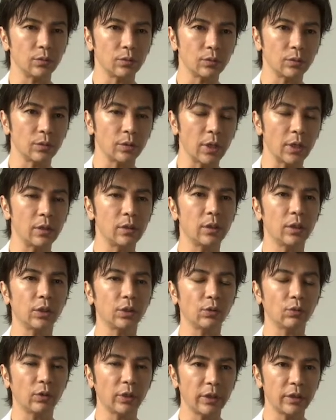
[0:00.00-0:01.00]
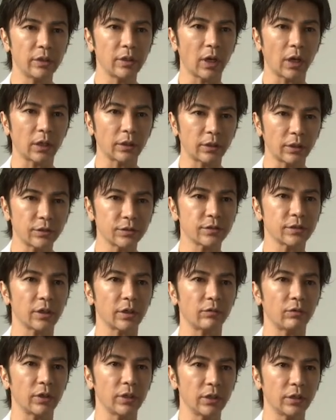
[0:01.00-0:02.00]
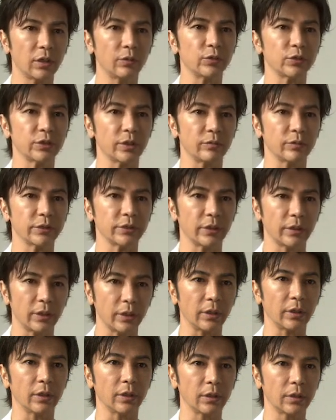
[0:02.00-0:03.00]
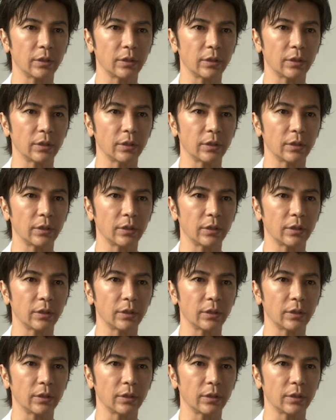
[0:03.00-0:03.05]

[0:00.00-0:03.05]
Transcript: 年齢の割に肌ツヤはいいかもしれませんね。